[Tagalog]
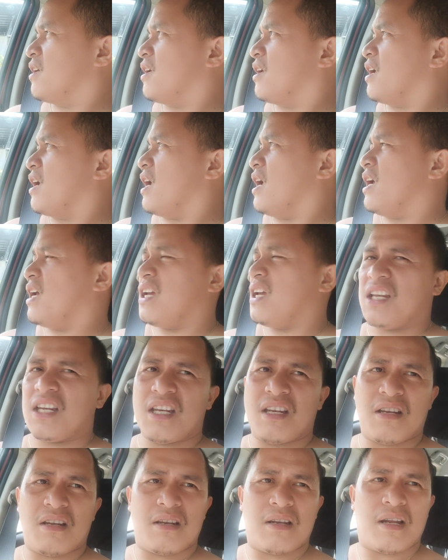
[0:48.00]
Kay
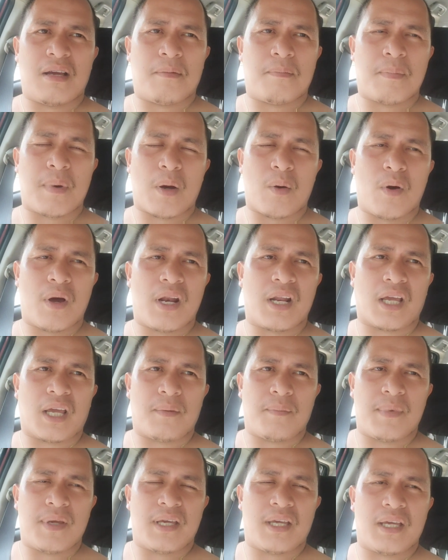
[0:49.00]
nagpakuan lagi
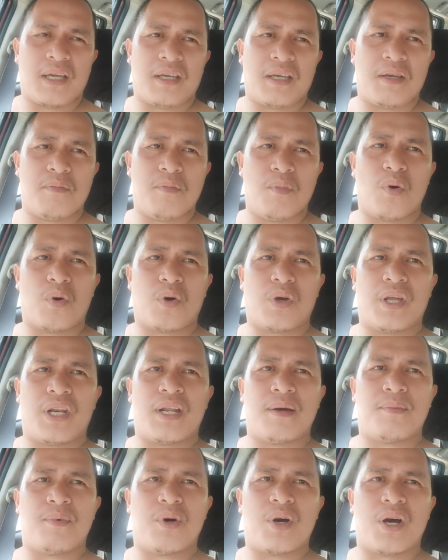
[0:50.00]
mi gibukin
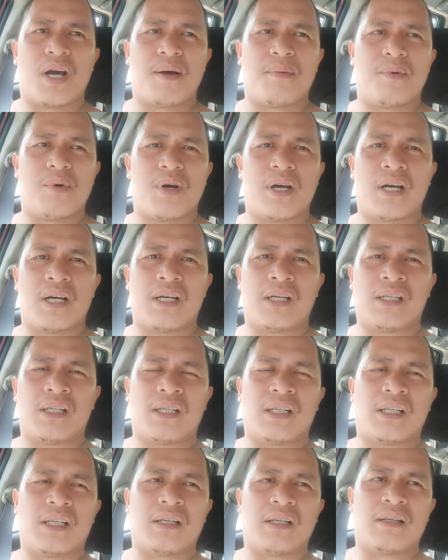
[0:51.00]
na mo ang amo ang
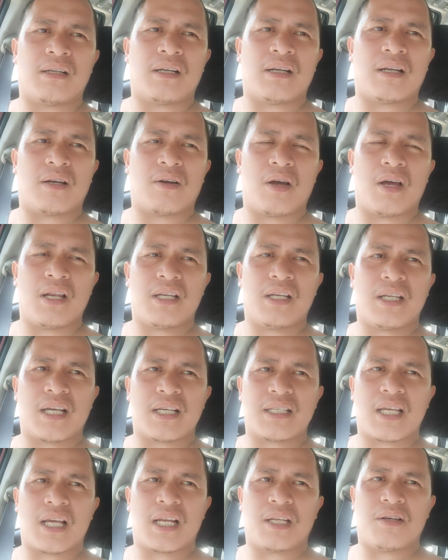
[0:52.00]
an
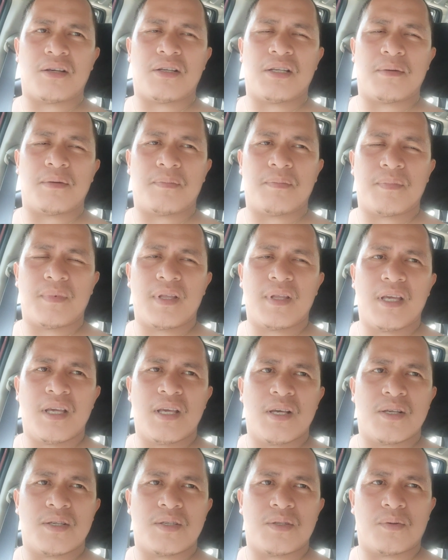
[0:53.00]
kasal gyud.
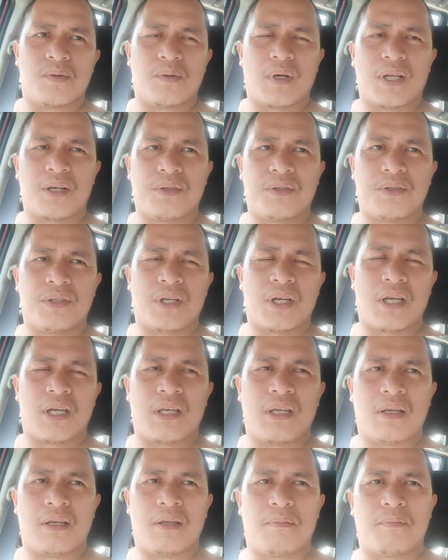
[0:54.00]
So karon
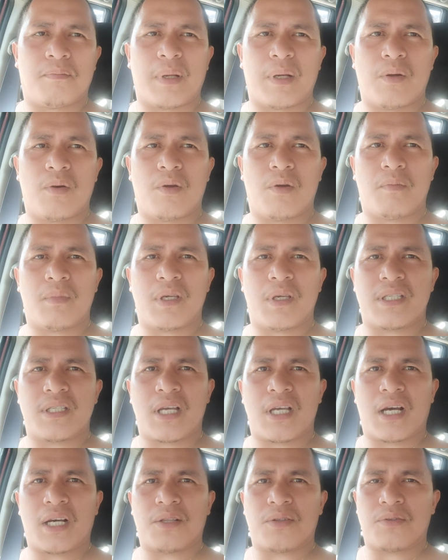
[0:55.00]
kay padulong mi
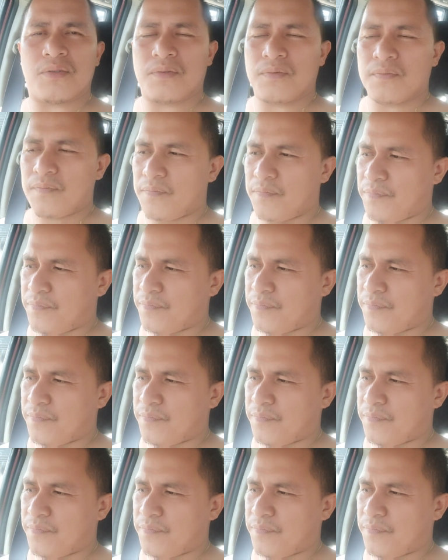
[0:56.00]
sa katong